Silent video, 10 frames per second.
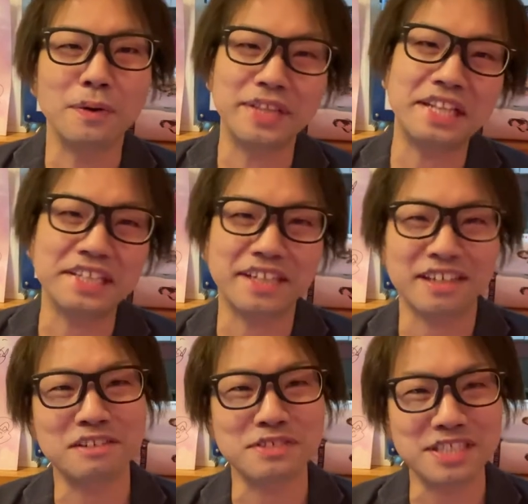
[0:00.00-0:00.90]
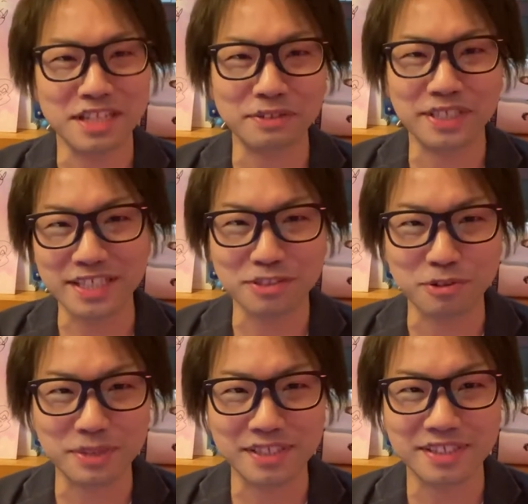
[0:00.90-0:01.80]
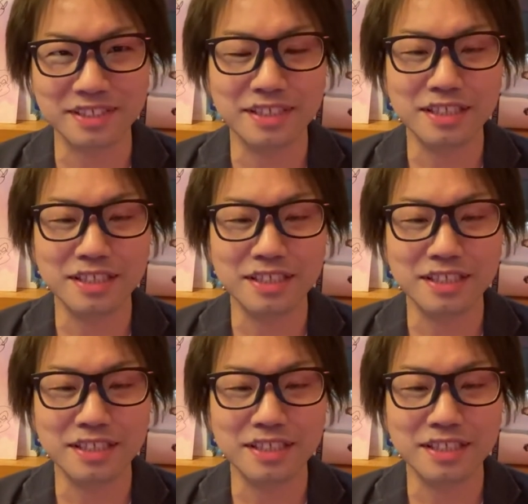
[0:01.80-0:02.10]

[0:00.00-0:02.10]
何人か確認したような気がしております。